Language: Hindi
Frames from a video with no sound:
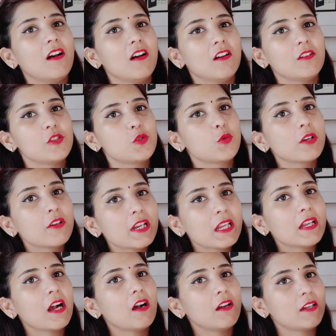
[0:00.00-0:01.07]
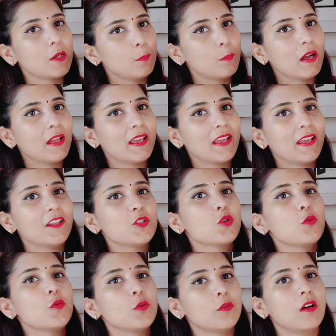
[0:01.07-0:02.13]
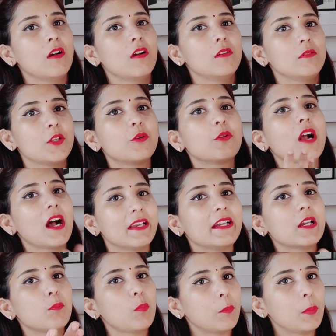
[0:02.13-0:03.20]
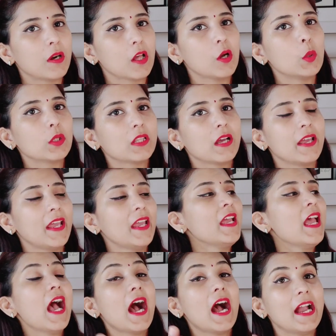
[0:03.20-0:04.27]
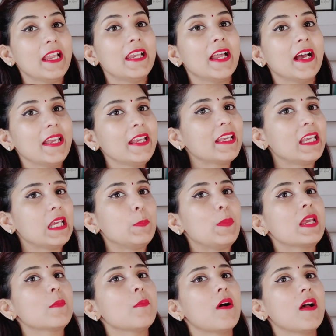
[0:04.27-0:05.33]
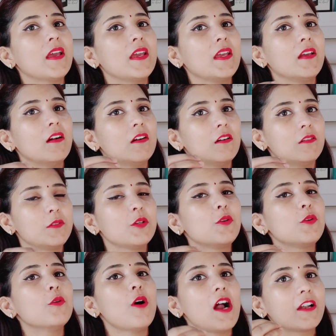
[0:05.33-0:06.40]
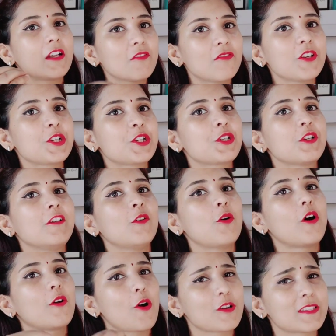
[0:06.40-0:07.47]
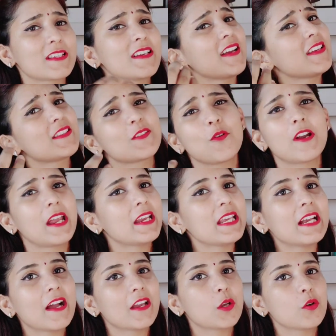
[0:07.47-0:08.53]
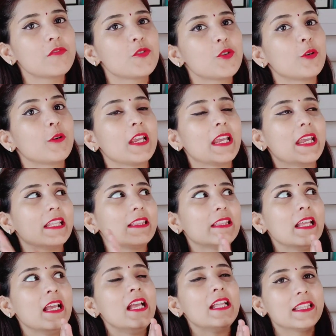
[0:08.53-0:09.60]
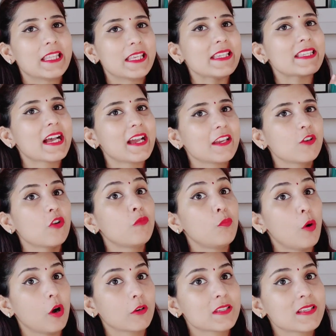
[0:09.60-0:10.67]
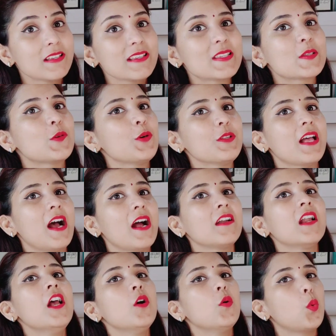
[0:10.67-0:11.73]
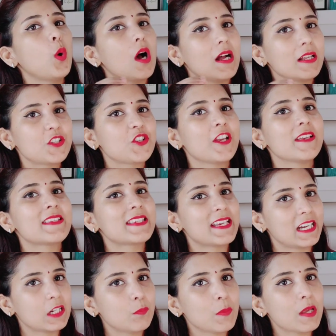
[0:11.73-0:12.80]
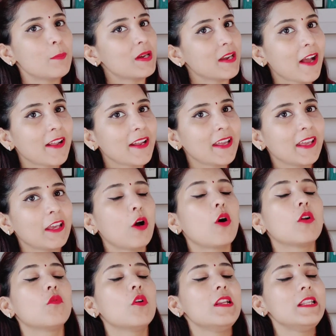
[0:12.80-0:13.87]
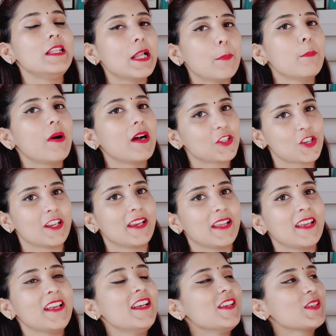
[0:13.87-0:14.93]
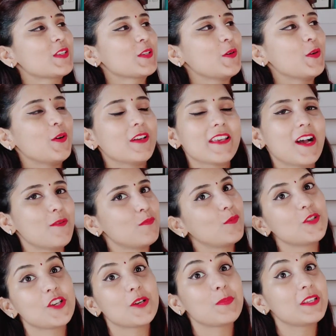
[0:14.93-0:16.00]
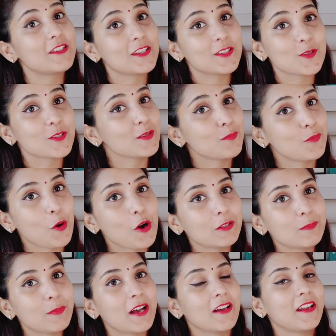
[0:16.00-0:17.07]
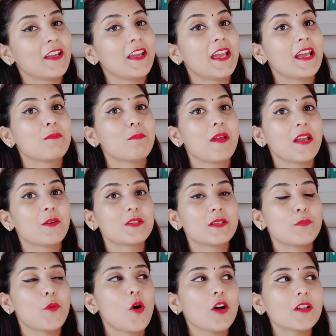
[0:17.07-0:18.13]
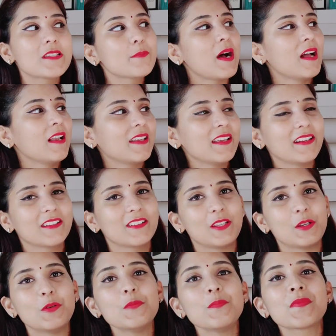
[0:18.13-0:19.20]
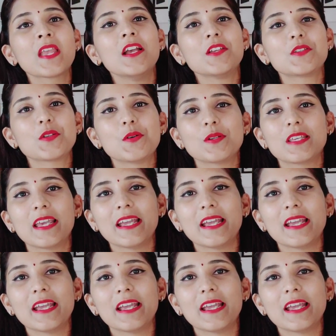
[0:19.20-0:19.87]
ज्वेलरी uh, का डब्बा है जो यू uh, नो खाली डब्बा पड़ा होता है आई लाइक कीपिंग माई यू नो आर्टिफिशियल और ऑक्सीडाइज और एनी काइंड ऑफ ज्वेलरी इन दीज काइंड ऑफ बॉक्सेस सो दैट वो अच्छे स्टेट में बना रहे और वो लंबा चले सो so, या yeah, मुझे अपनी चीज़ों से बहुत प्यार है एंड मैं उसे बहुत संभाल के रखती हूँ सो